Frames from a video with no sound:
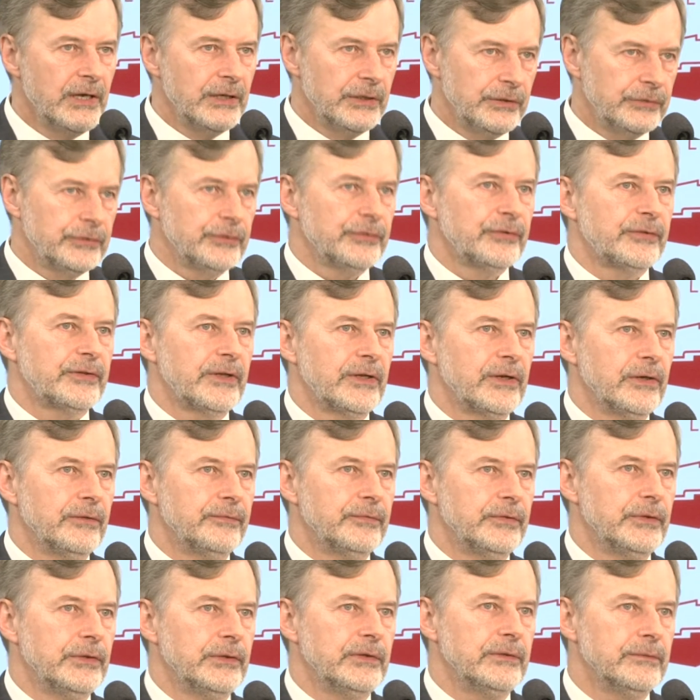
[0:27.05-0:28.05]
i to
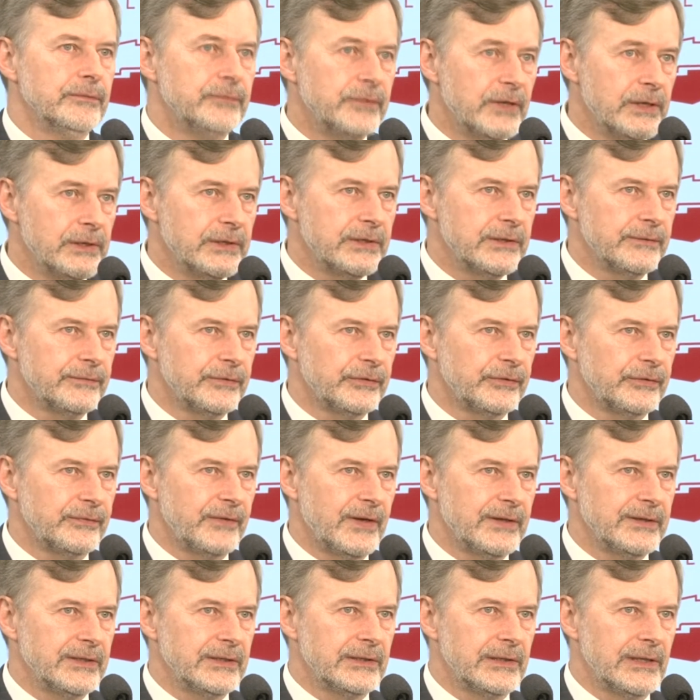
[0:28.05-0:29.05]
stanowi wielkie
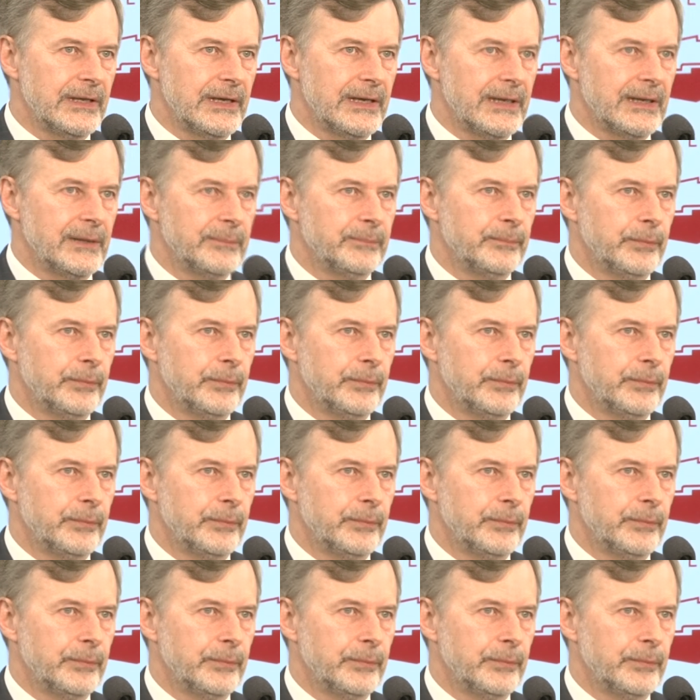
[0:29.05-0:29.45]
wyzwanie dla